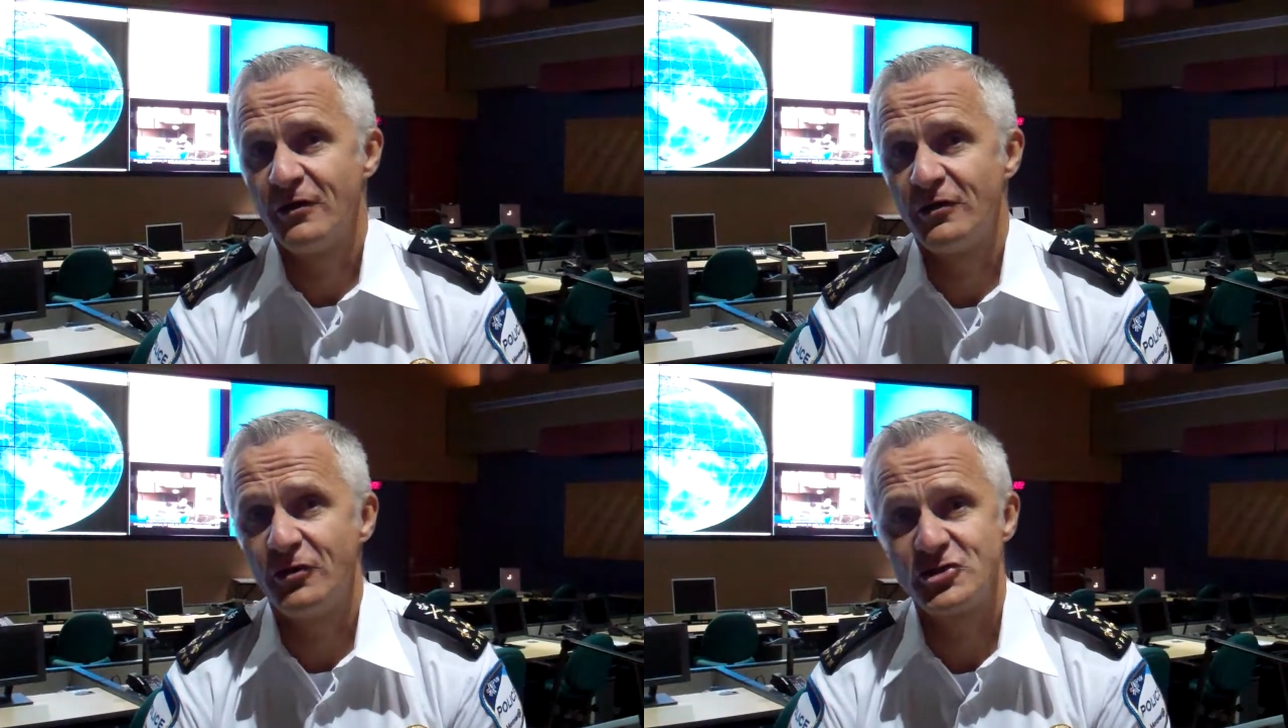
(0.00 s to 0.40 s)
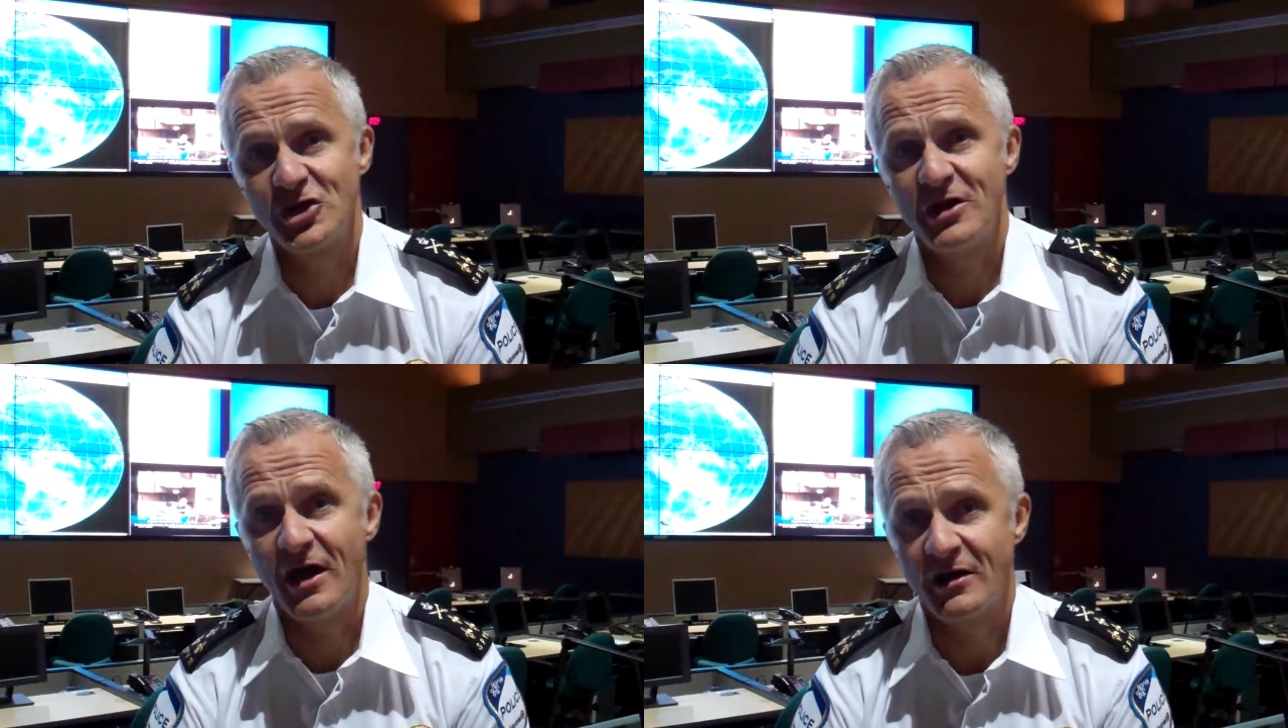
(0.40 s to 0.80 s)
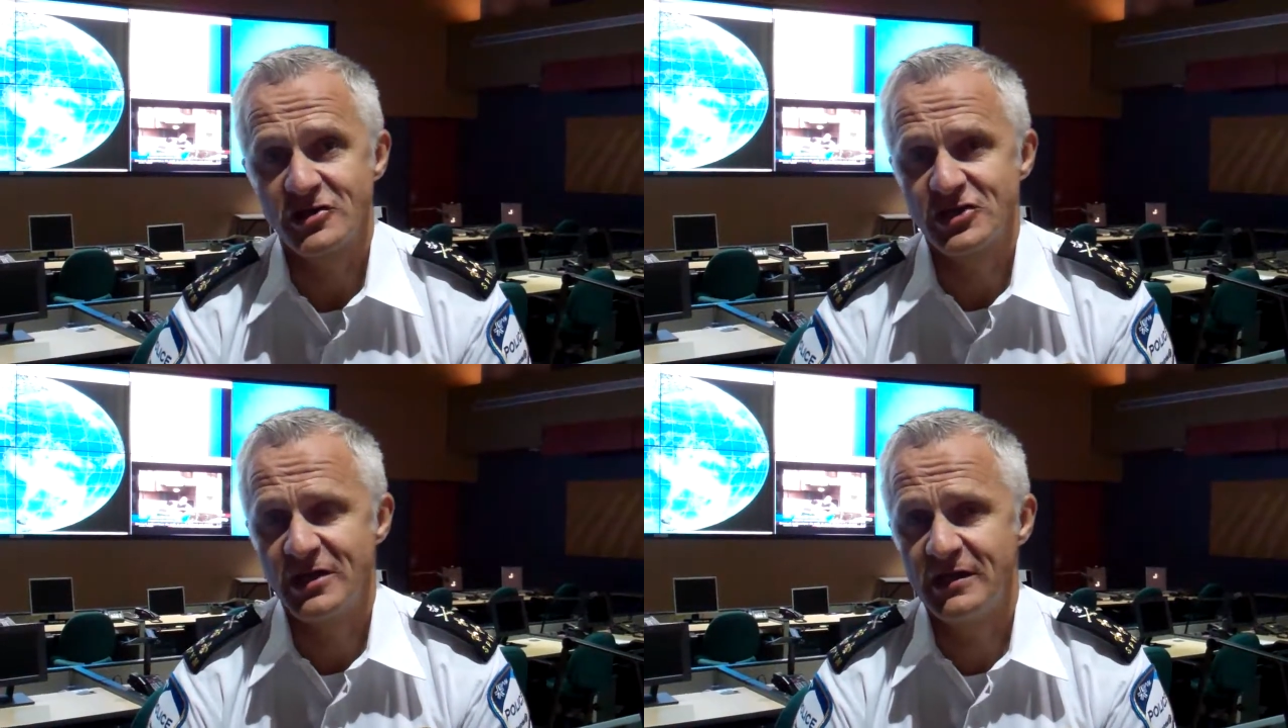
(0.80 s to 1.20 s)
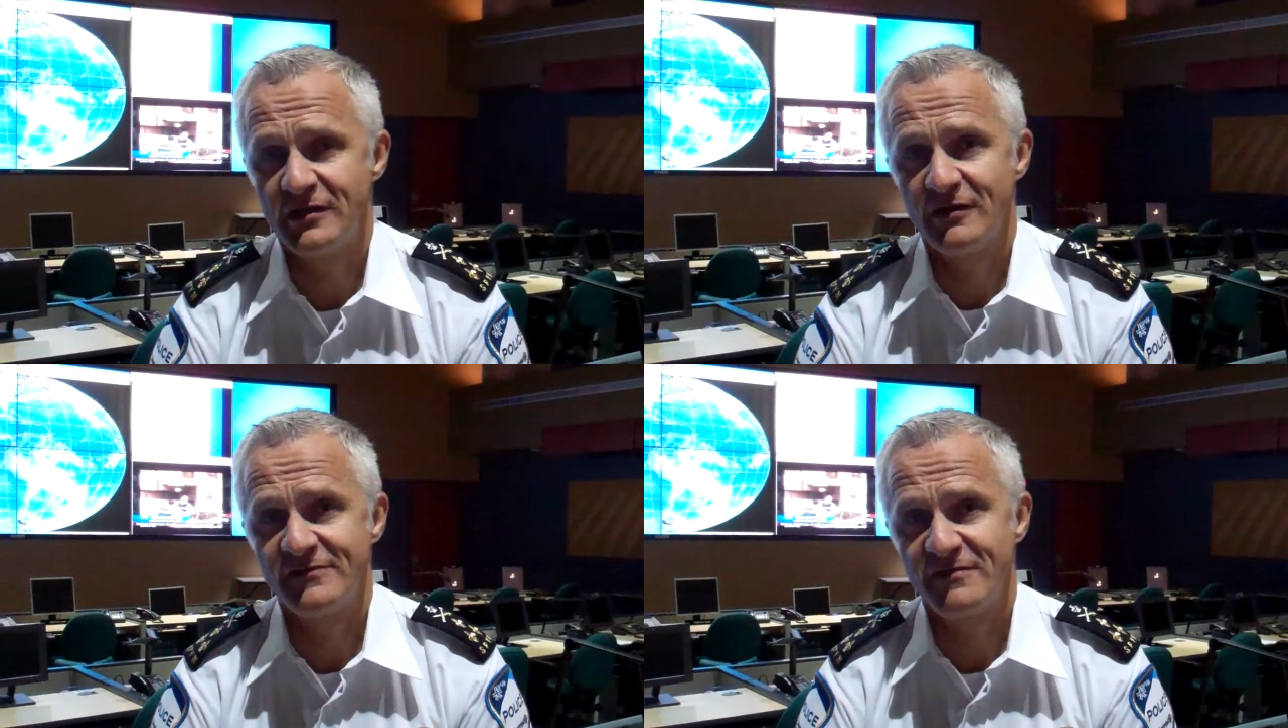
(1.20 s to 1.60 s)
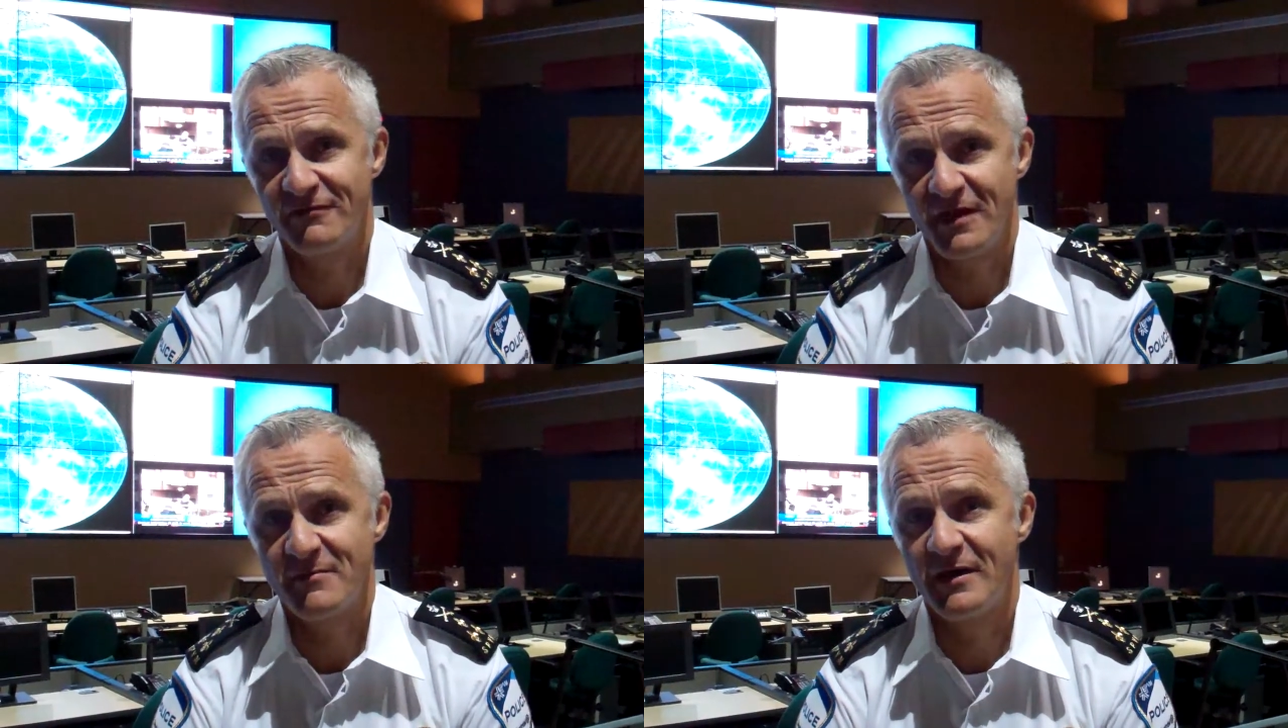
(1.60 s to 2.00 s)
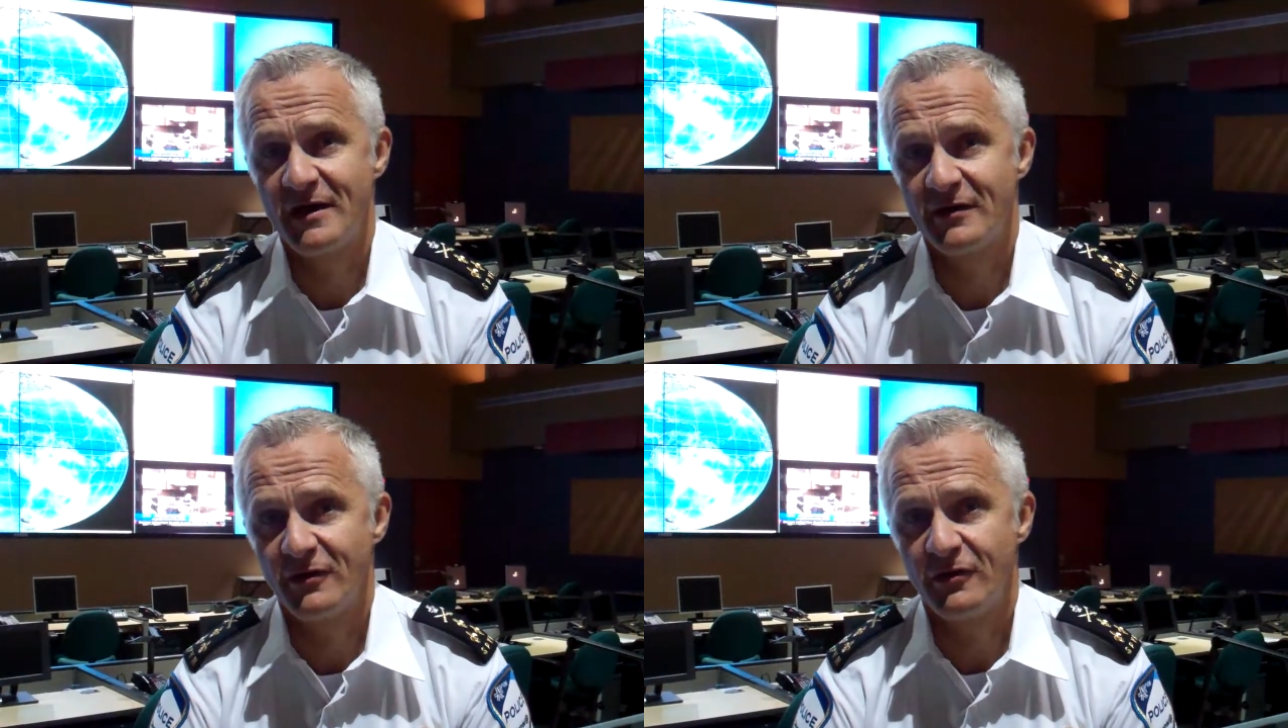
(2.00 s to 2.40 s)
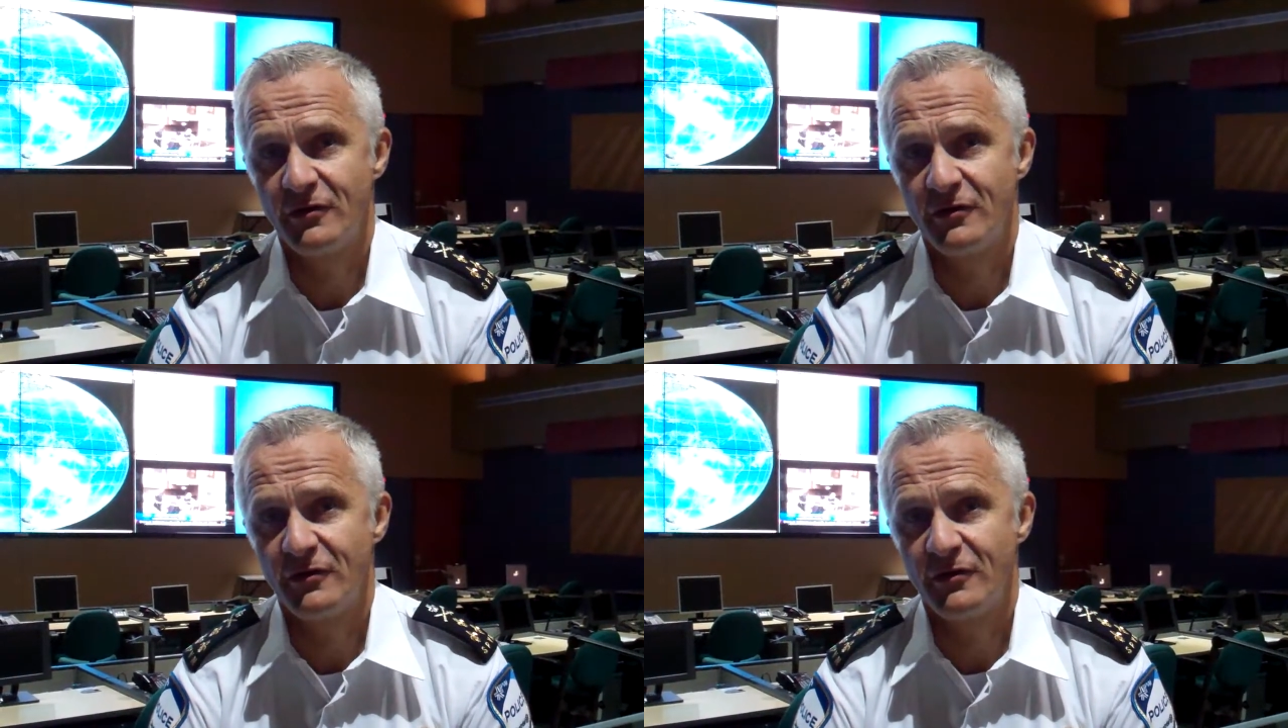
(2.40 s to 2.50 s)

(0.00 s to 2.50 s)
de jeune âge et c'est vraiment